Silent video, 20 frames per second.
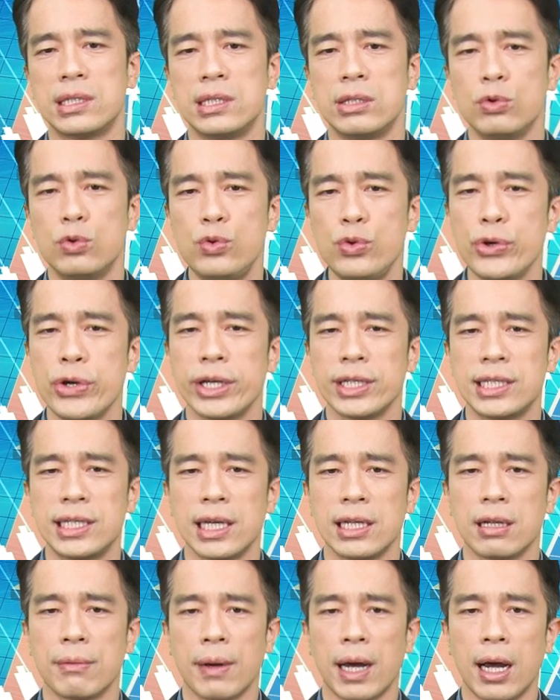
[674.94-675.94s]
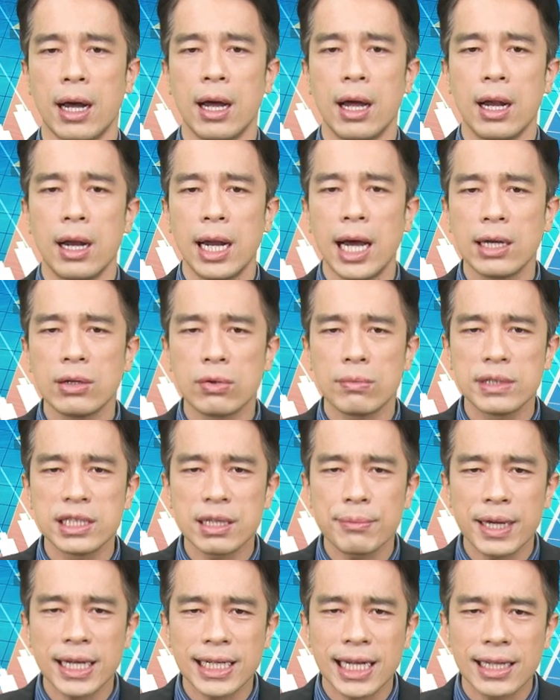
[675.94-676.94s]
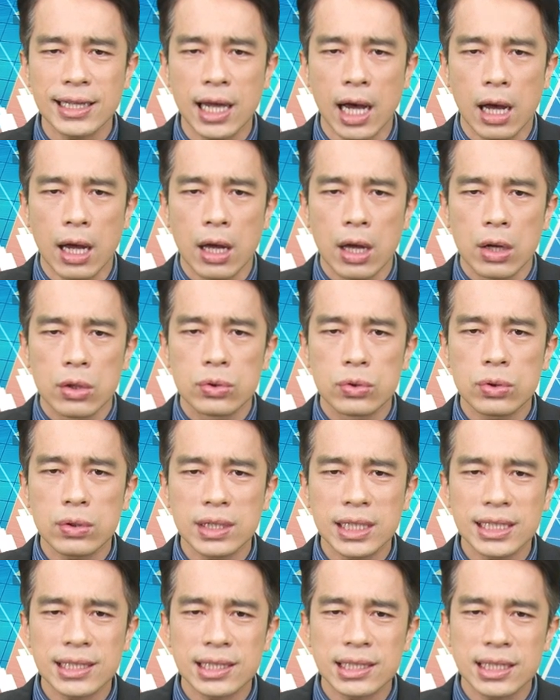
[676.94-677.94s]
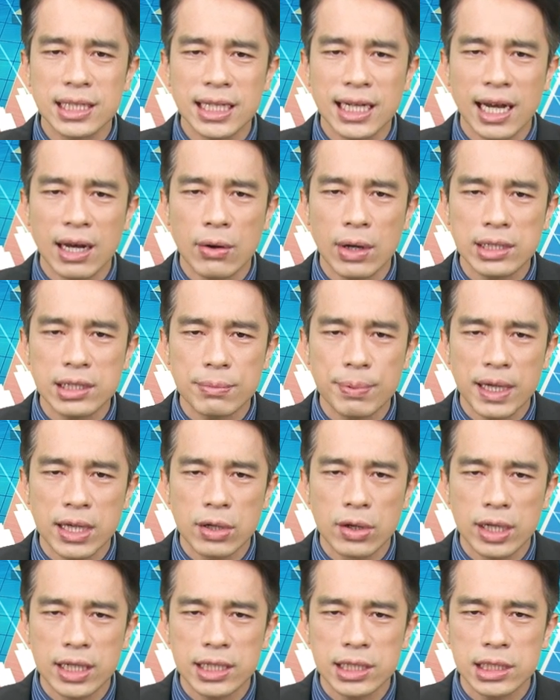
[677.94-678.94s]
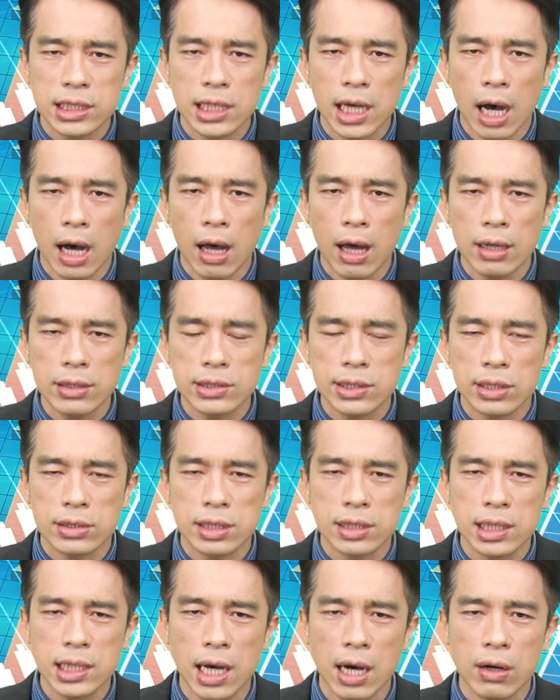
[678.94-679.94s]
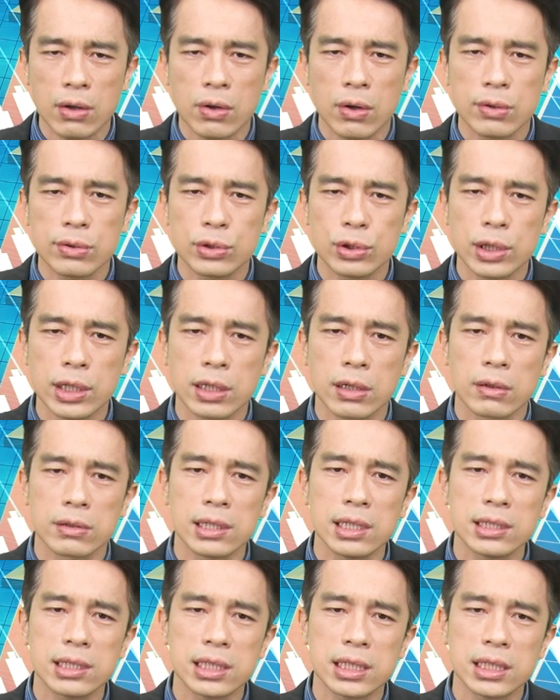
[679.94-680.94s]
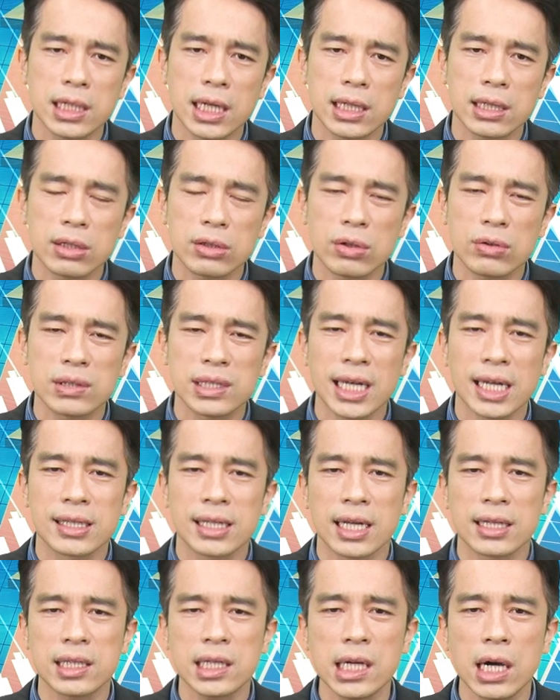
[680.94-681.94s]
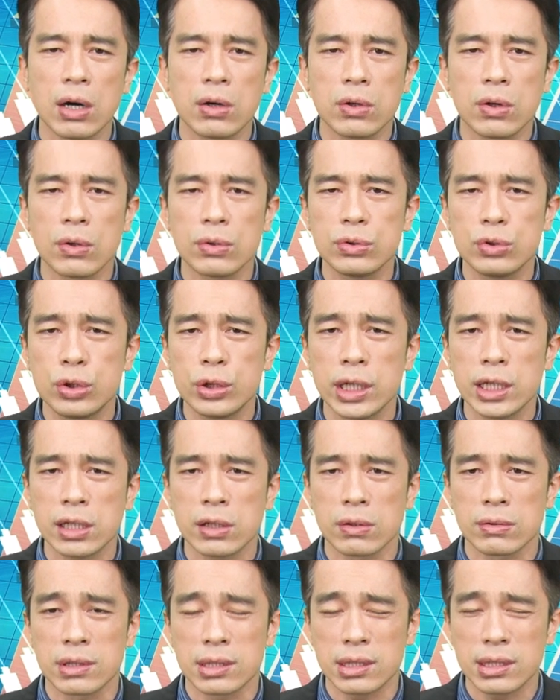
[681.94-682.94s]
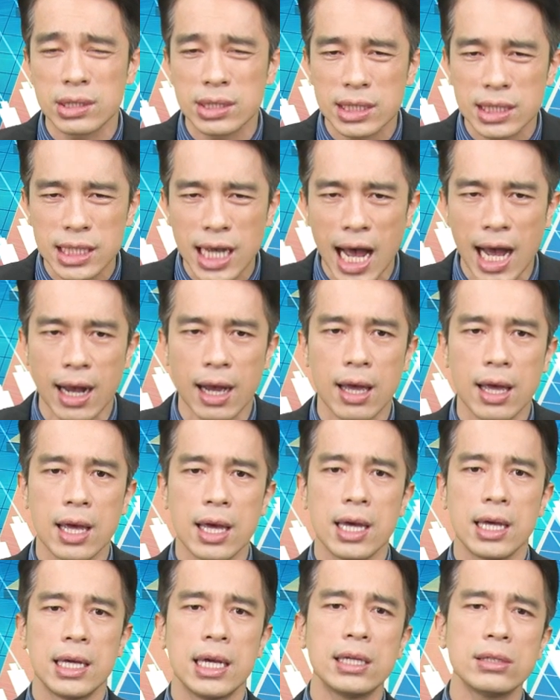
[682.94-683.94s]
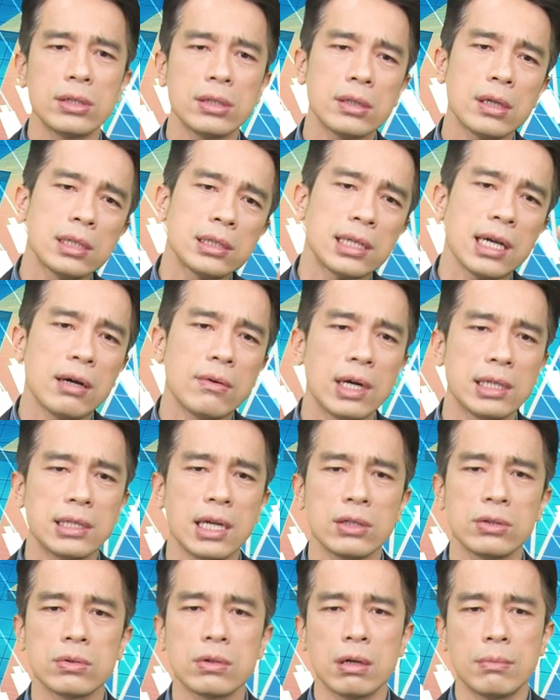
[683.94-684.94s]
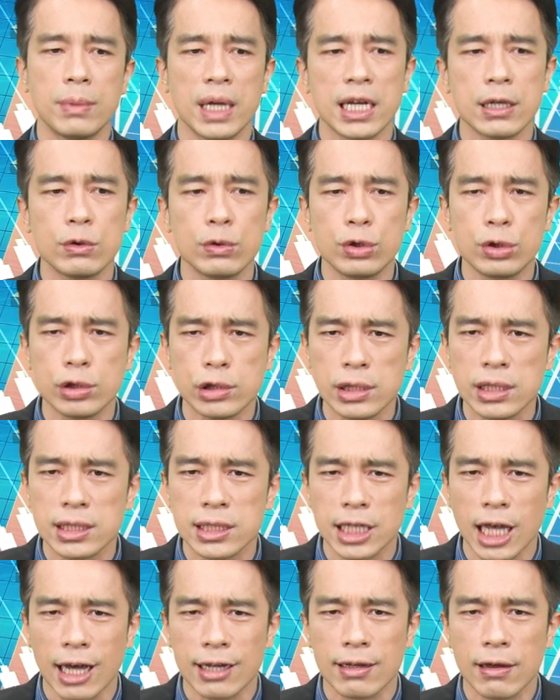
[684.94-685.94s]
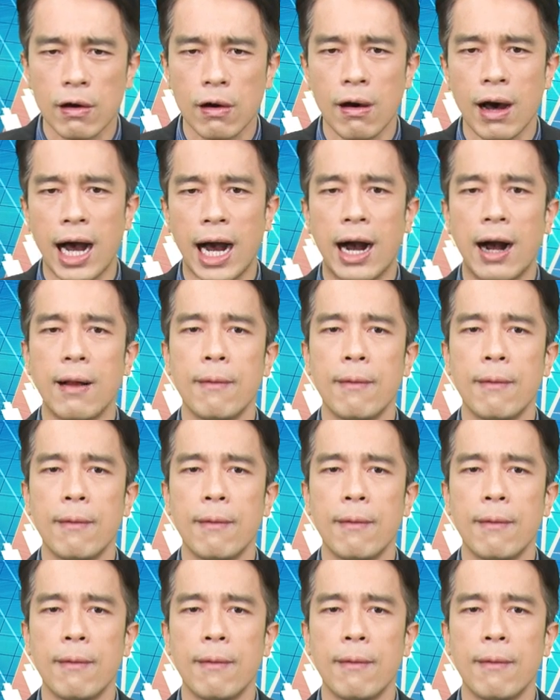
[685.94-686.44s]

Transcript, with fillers: 月线了吧？来，我们这边看到，如果你仔细看的话，这边有一个小小的跳空缺口，这几天呢都站在跳空缺口之上。也就是说，今天晚上如果美股续涨的话，